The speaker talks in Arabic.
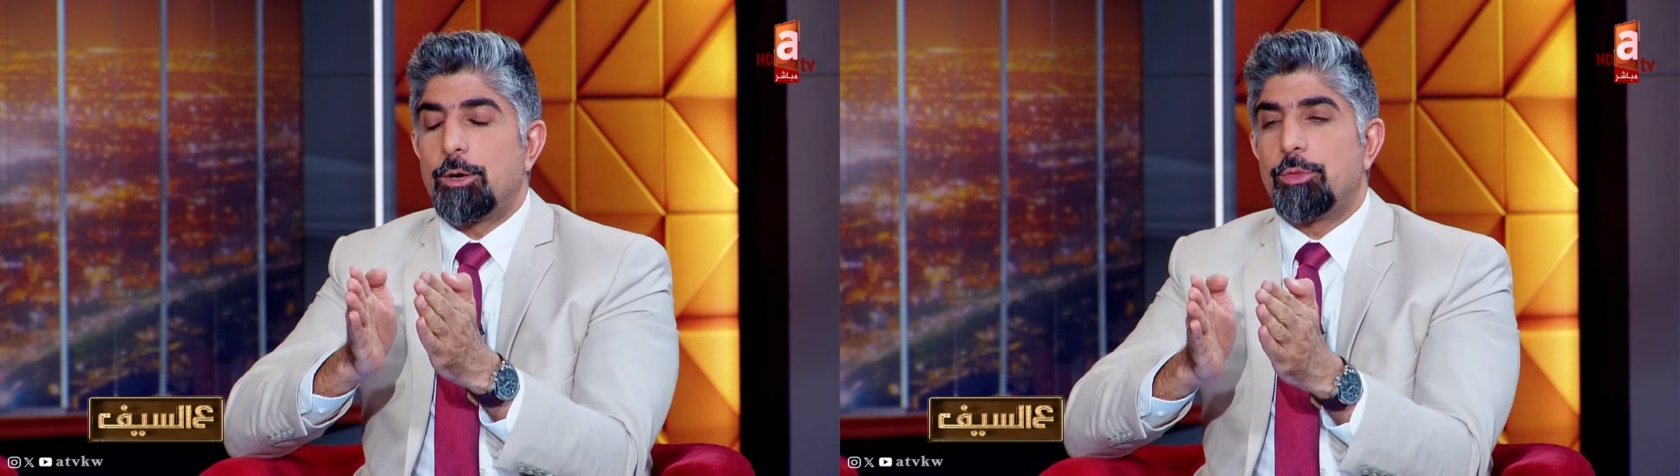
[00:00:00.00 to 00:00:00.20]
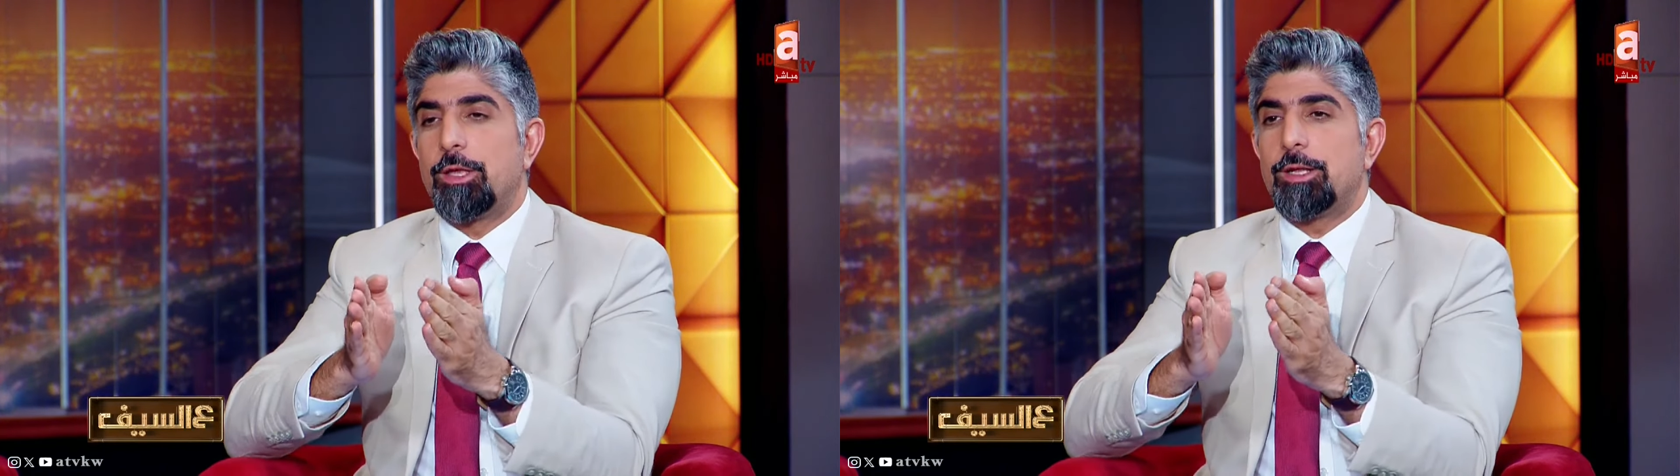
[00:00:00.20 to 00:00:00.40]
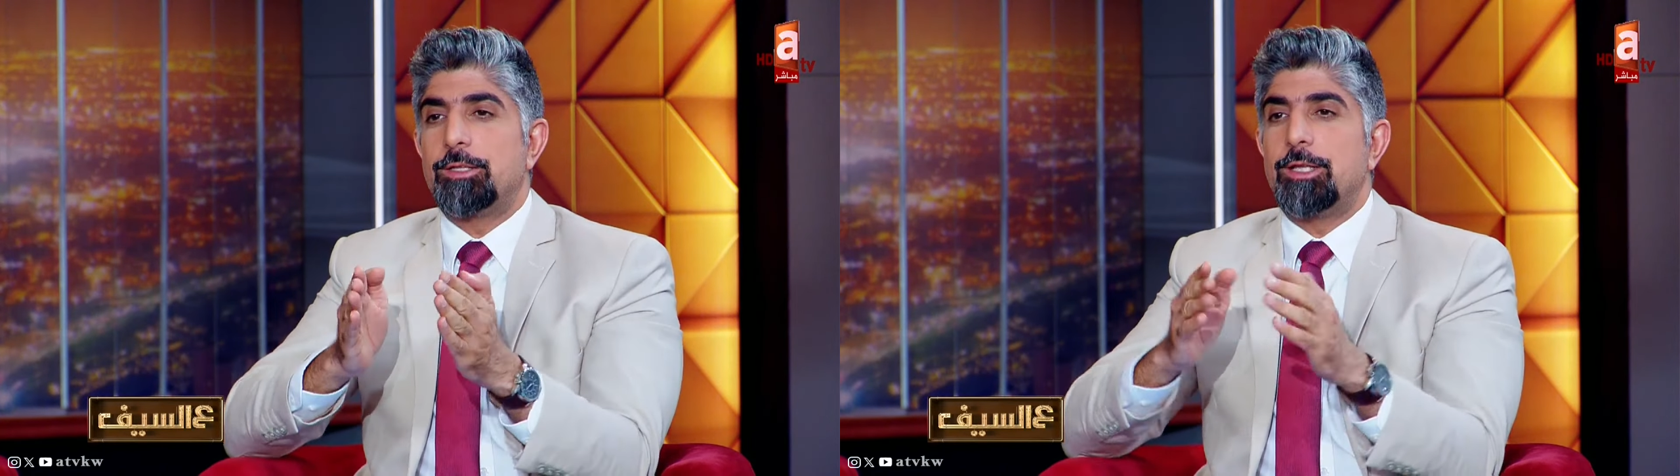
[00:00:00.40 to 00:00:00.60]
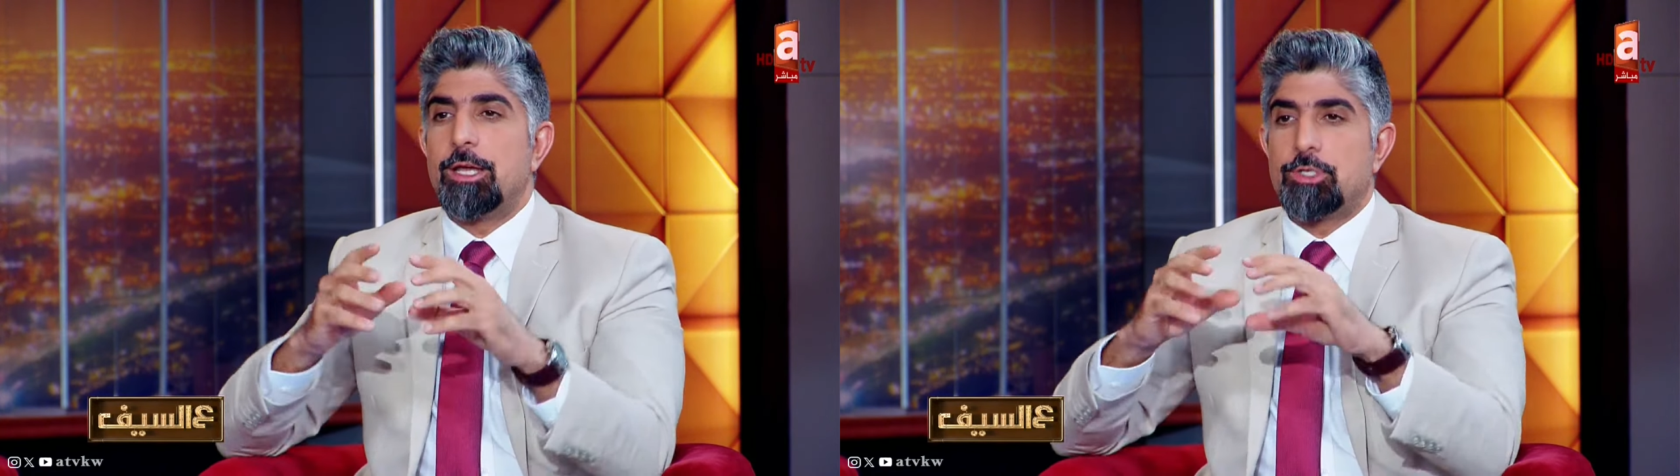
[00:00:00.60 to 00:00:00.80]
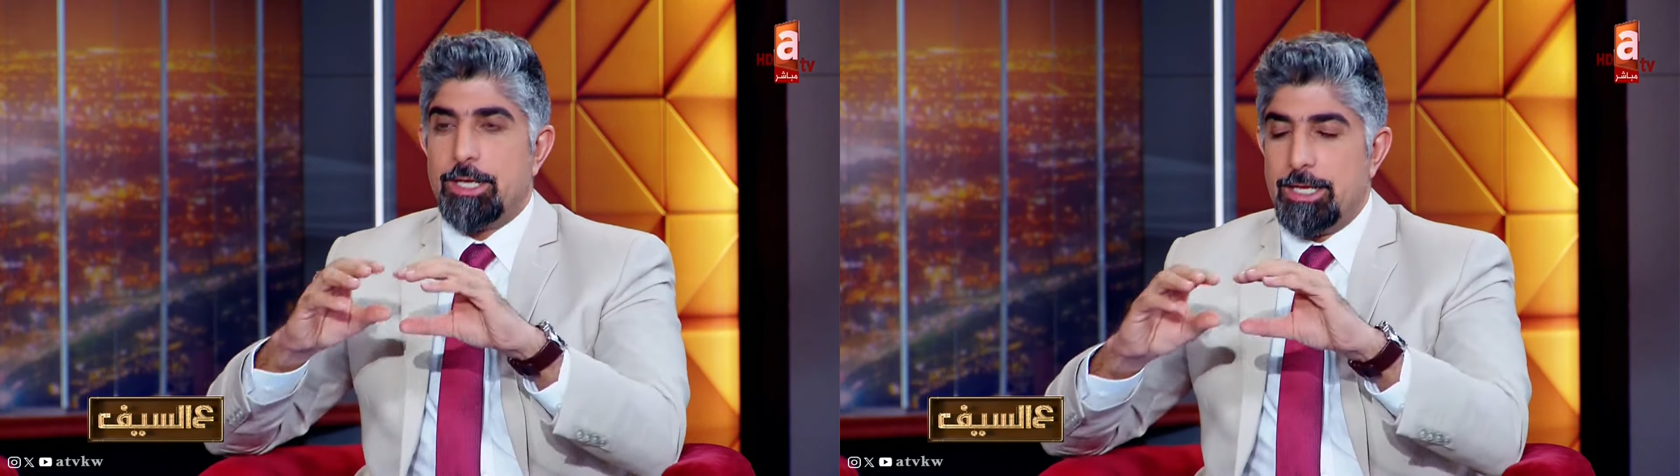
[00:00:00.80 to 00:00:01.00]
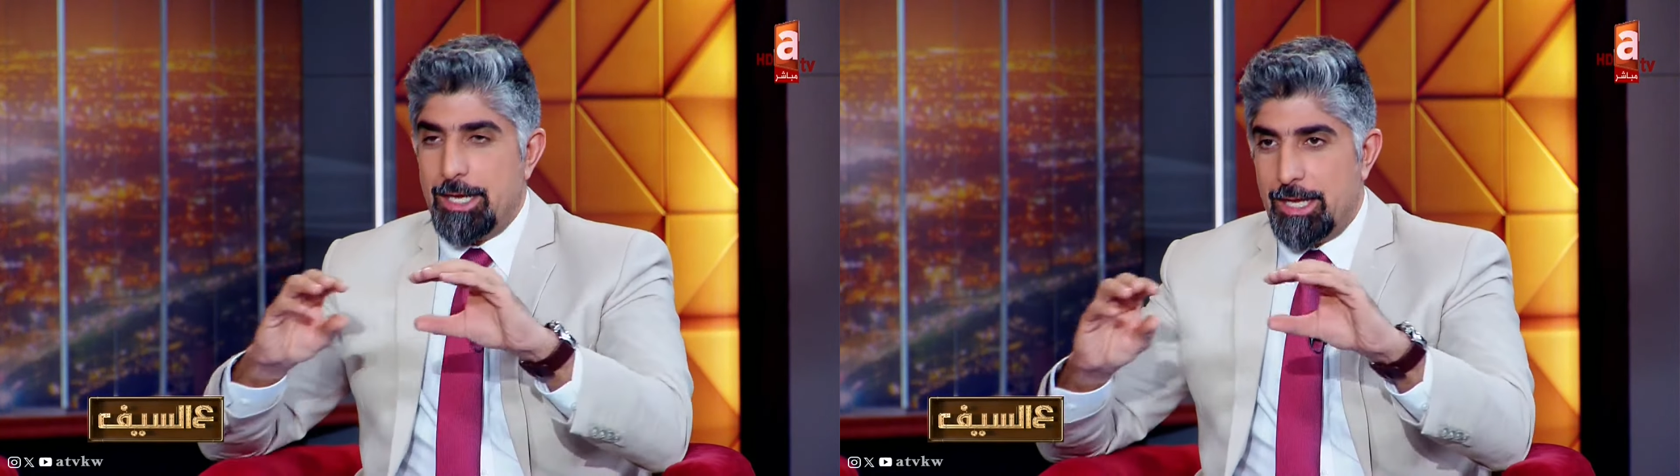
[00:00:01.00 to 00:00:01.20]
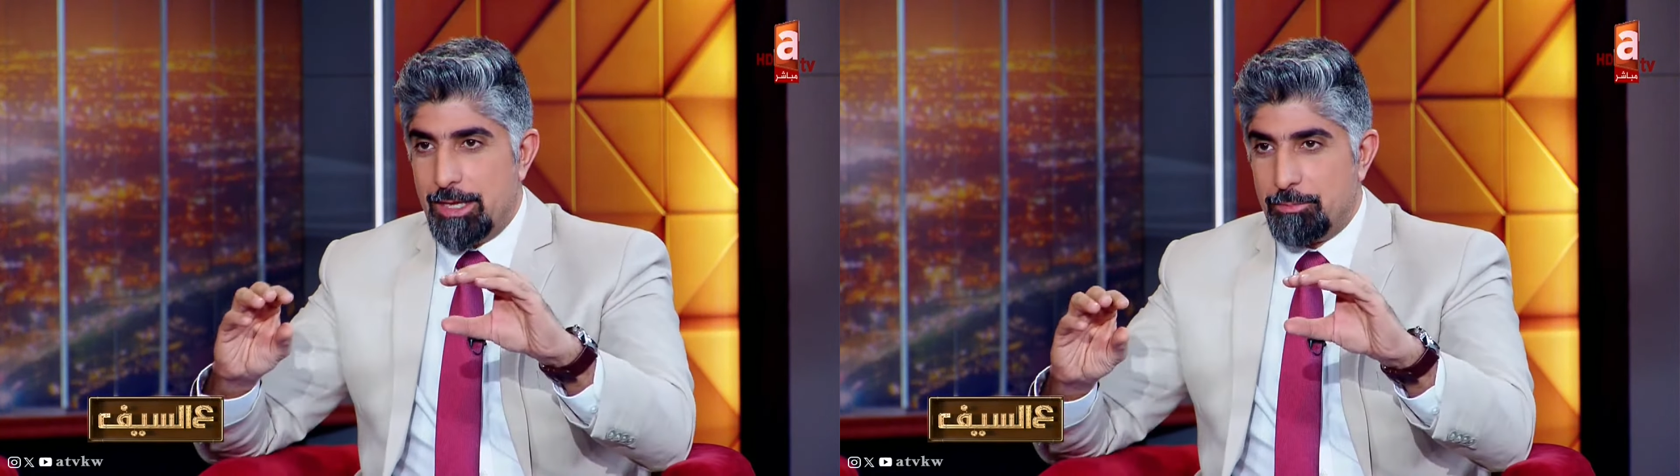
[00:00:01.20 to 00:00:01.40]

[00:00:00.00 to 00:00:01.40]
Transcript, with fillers: كوثر عندها شريحة